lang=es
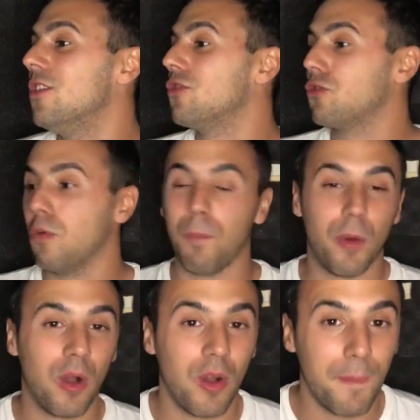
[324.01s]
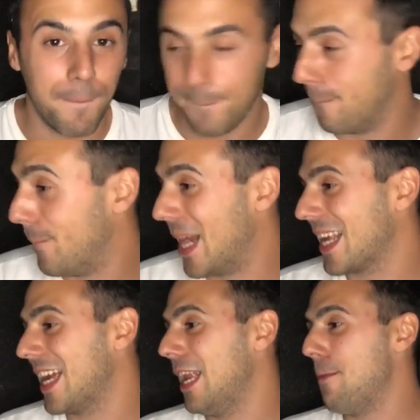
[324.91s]
supo
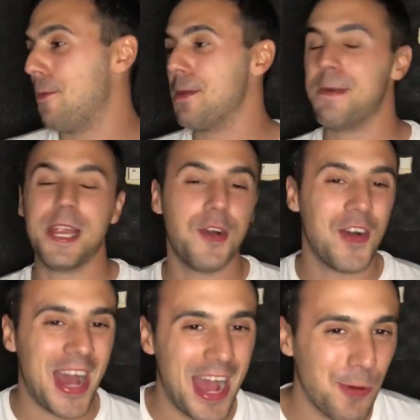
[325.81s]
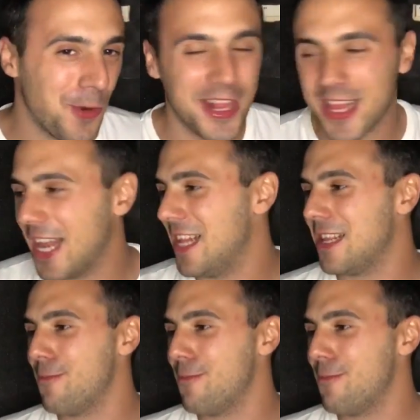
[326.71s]
marcar el primero, aguantar el